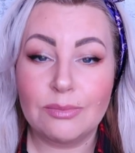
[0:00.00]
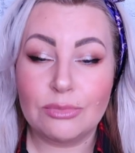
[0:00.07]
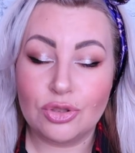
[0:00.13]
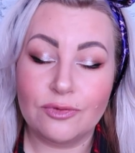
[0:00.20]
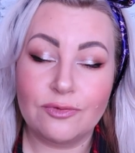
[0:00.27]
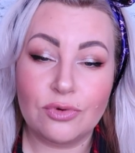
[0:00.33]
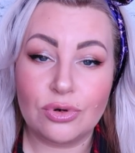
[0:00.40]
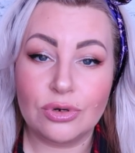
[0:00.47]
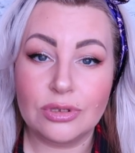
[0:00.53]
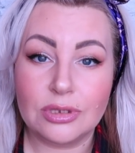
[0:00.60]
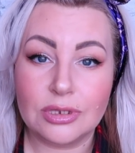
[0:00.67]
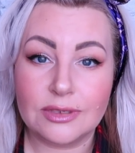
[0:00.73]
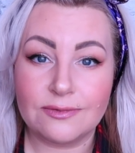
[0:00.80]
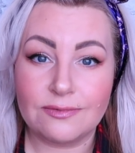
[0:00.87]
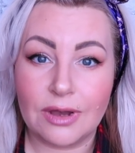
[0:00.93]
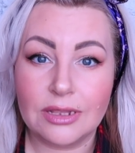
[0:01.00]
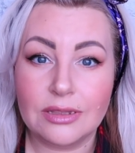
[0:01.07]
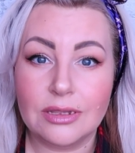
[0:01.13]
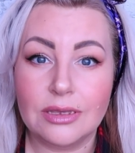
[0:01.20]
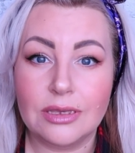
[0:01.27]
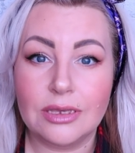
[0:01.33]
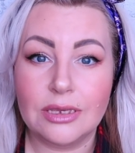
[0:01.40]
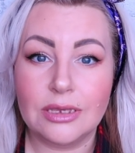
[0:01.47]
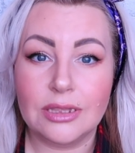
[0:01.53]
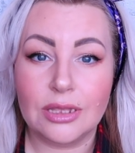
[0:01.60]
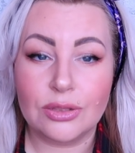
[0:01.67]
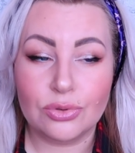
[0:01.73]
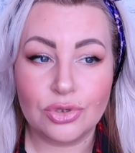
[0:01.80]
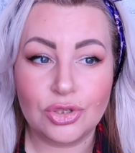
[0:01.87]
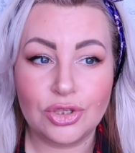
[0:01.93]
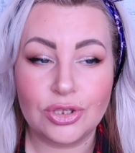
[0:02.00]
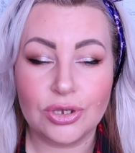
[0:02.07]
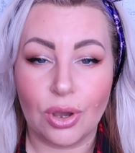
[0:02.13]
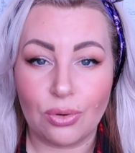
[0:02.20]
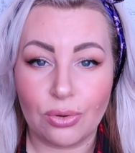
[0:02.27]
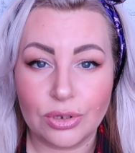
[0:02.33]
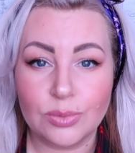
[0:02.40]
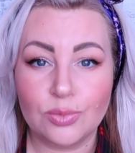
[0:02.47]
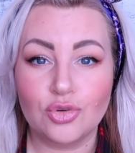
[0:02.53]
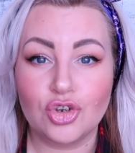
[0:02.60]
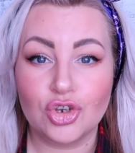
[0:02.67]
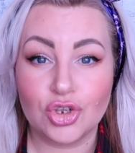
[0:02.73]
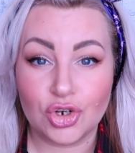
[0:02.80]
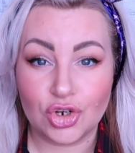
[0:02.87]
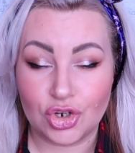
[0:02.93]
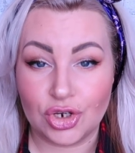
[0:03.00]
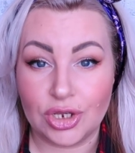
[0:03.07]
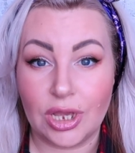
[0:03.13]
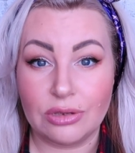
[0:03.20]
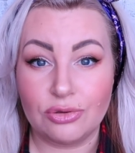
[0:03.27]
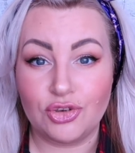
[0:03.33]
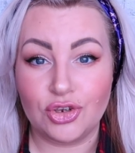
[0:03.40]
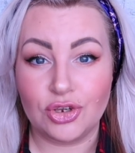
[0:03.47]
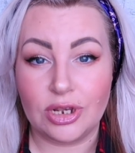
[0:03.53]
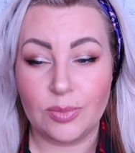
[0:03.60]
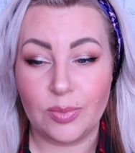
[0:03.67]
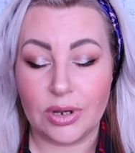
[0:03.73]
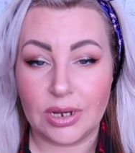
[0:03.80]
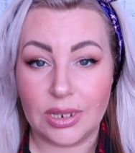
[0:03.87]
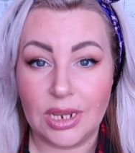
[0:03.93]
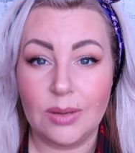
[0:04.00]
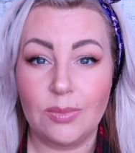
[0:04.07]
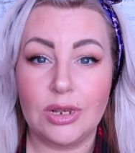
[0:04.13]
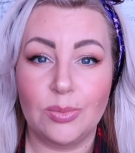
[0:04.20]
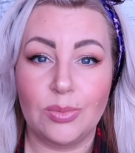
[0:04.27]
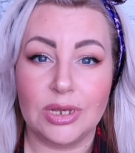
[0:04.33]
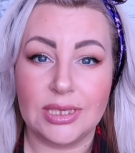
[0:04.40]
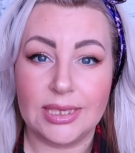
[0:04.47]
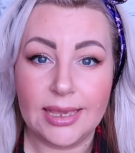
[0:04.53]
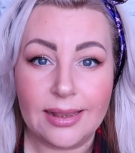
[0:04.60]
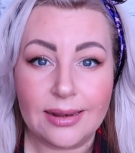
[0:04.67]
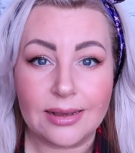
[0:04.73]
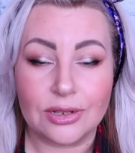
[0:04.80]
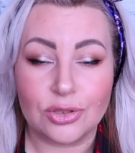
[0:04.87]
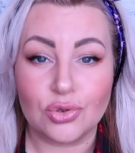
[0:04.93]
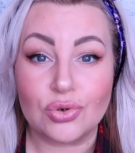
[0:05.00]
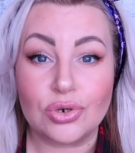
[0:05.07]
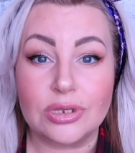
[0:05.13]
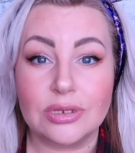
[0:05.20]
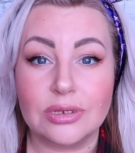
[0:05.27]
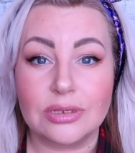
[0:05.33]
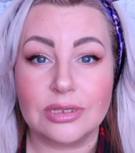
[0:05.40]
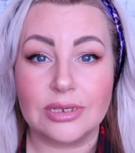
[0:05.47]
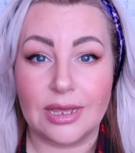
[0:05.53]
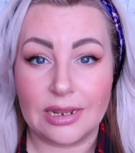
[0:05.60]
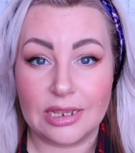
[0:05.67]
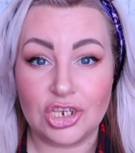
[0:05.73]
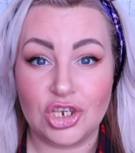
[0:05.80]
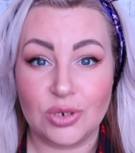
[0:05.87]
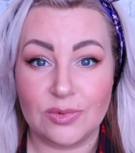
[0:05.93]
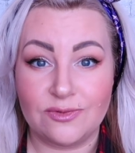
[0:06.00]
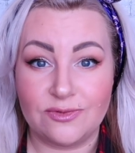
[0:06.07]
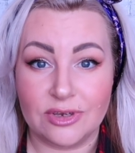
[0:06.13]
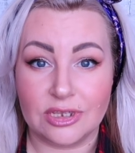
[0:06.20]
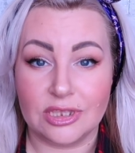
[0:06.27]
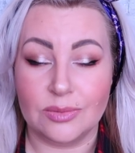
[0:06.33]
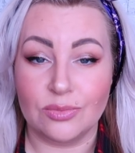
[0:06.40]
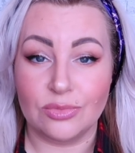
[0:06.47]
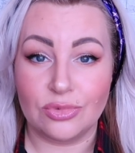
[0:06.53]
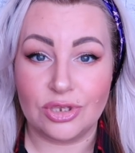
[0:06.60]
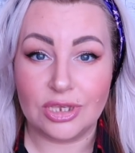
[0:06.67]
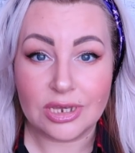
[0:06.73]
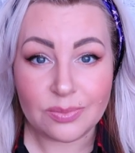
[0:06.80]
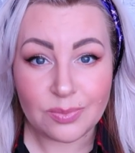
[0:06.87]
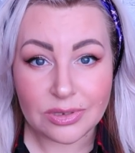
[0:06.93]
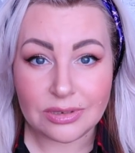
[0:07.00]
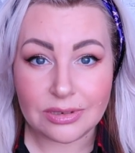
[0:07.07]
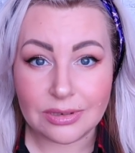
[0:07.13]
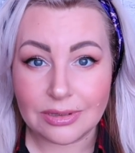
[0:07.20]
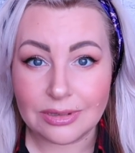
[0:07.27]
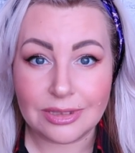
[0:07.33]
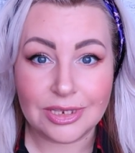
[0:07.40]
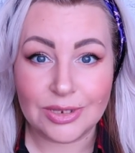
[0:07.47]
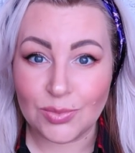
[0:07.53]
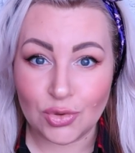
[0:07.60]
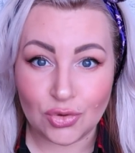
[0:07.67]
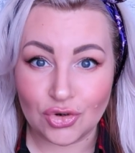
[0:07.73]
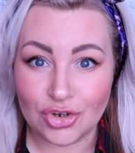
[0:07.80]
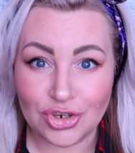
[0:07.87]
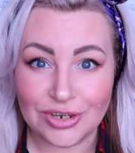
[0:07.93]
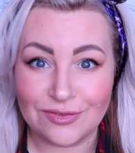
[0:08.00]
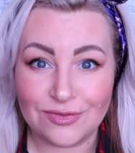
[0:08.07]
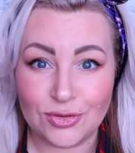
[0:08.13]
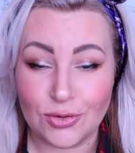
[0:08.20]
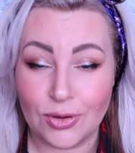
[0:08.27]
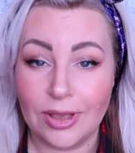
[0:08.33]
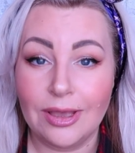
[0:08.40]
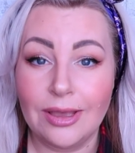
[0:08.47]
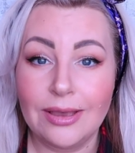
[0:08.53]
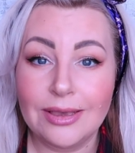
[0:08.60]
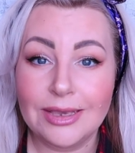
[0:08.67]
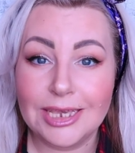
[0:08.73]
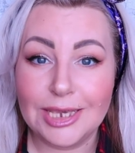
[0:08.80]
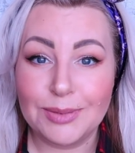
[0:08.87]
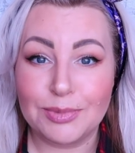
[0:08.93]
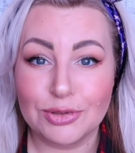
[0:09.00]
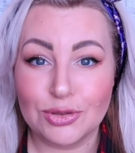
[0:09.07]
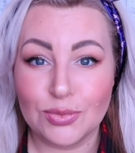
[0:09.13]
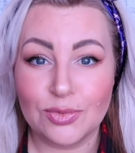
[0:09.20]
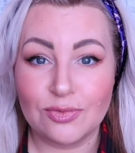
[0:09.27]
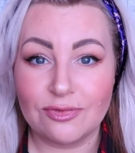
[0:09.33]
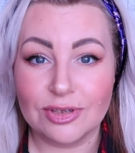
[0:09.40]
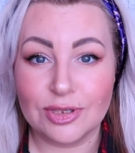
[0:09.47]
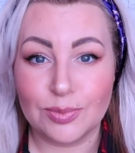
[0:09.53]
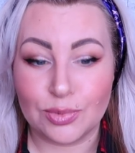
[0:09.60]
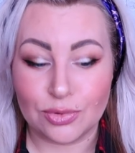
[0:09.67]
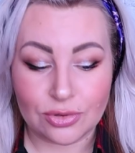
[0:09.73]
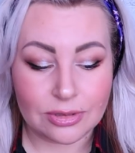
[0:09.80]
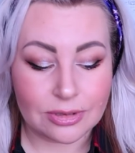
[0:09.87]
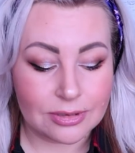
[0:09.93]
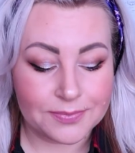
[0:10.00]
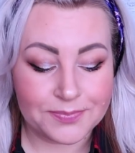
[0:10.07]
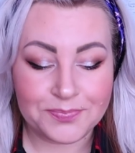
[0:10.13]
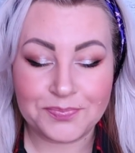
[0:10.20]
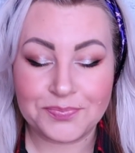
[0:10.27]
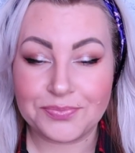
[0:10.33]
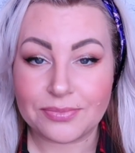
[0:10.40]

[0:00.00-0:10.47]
Потом выходите из ванны и наносите какой-нибудь жиросжигающий либо крем, либо гель, который с горящим эффектом. Терпите это немножечко все, и потом у вас просто